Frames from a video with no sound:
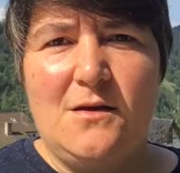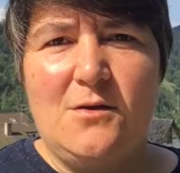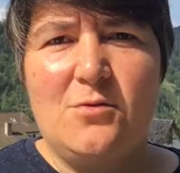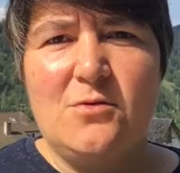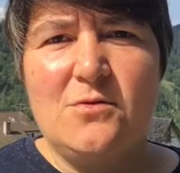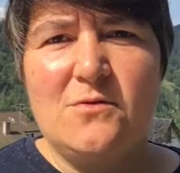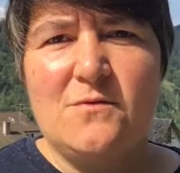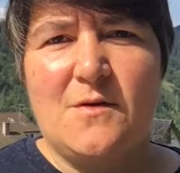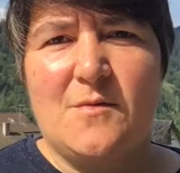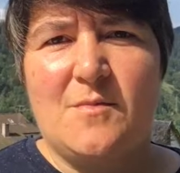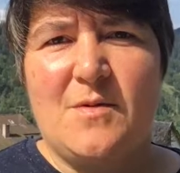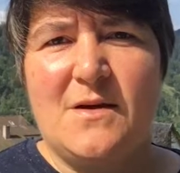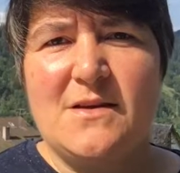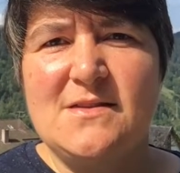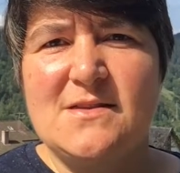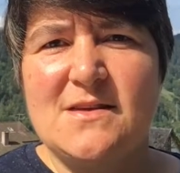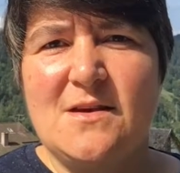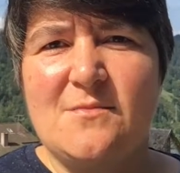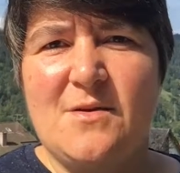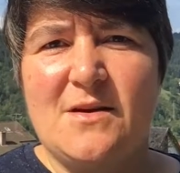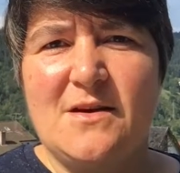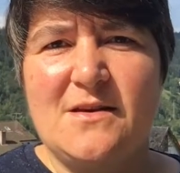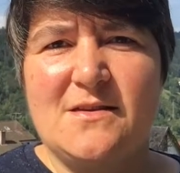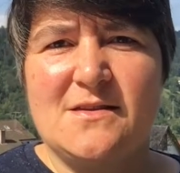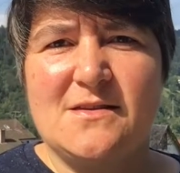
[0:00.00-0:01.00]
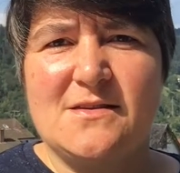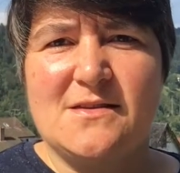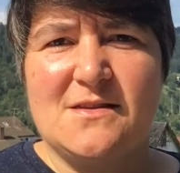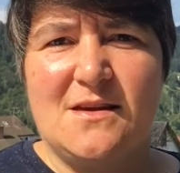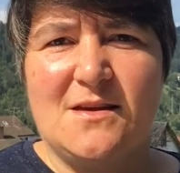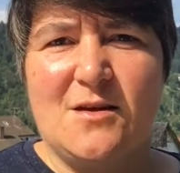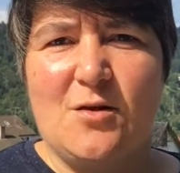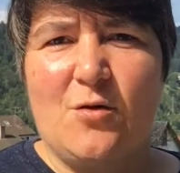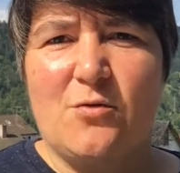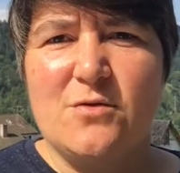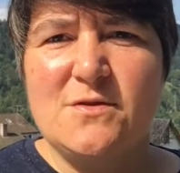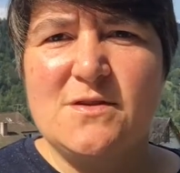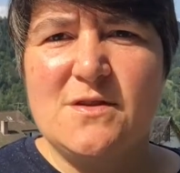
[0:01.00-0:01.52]
Jugendverbandsarbeit ist
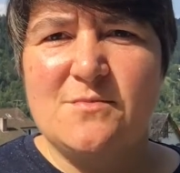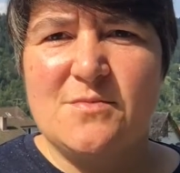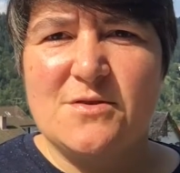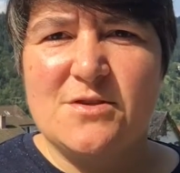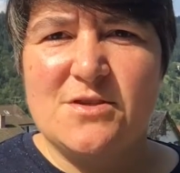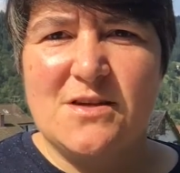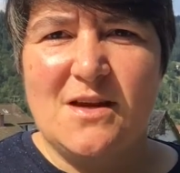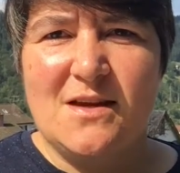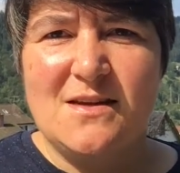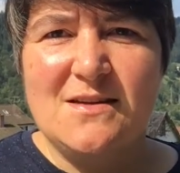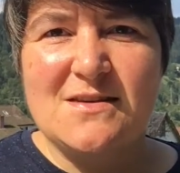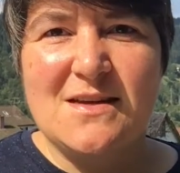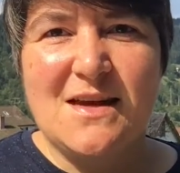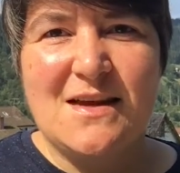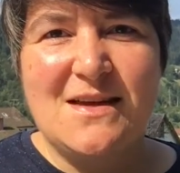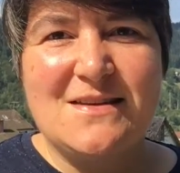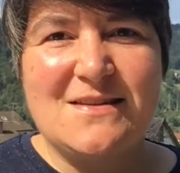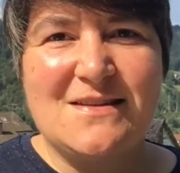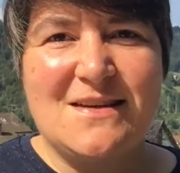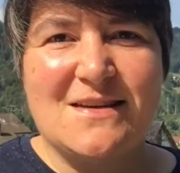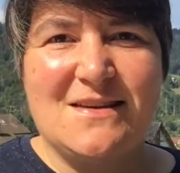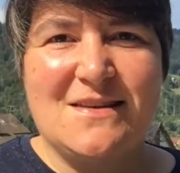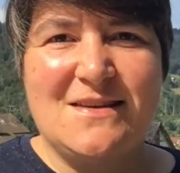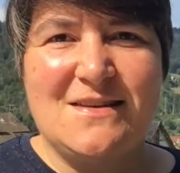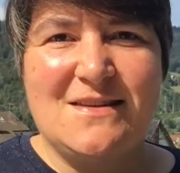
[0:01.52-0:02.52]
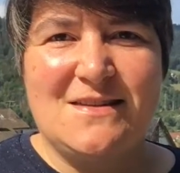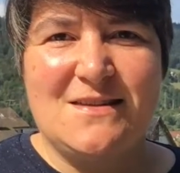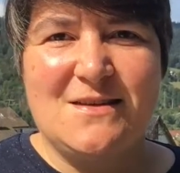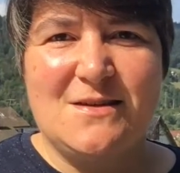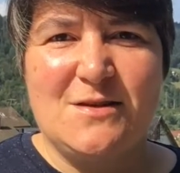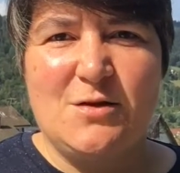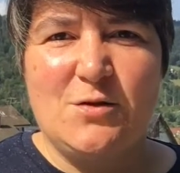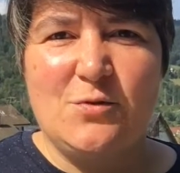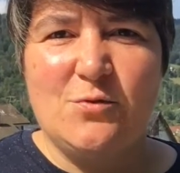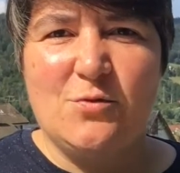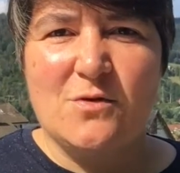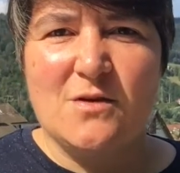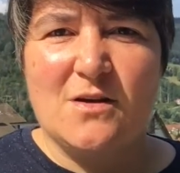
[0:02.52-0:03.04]
ein großer Bestandteil der
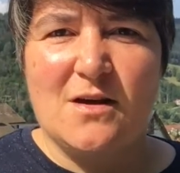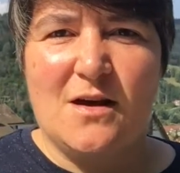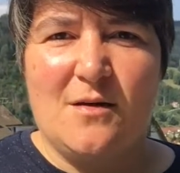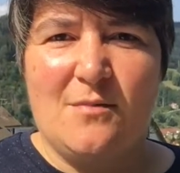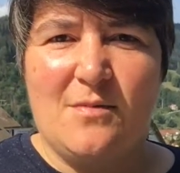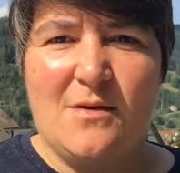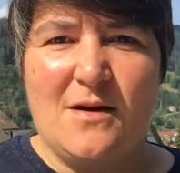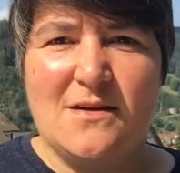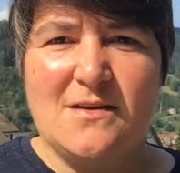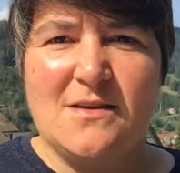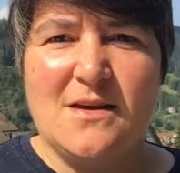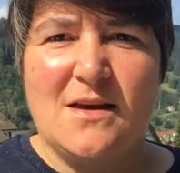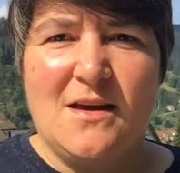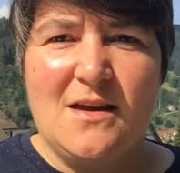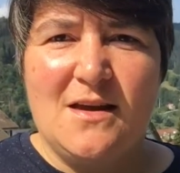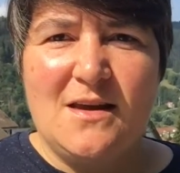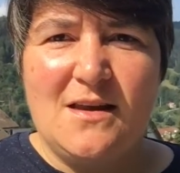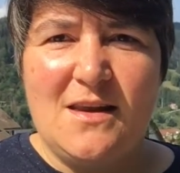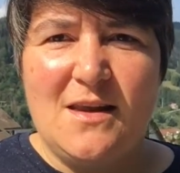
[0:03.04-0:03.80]
kirchlichen Jugendarbeit.